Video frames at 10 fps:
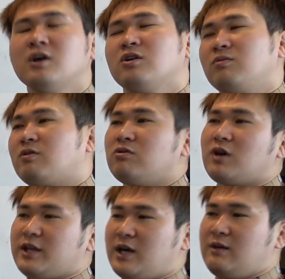予備校の
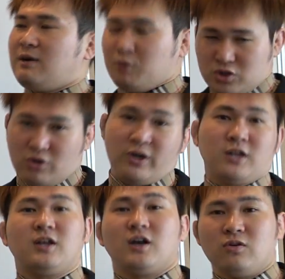課題はもちろん
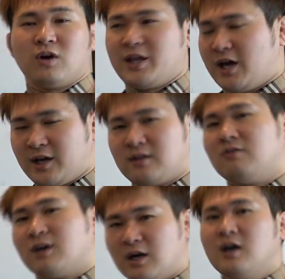やったけど金払って
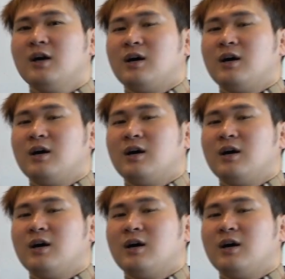るから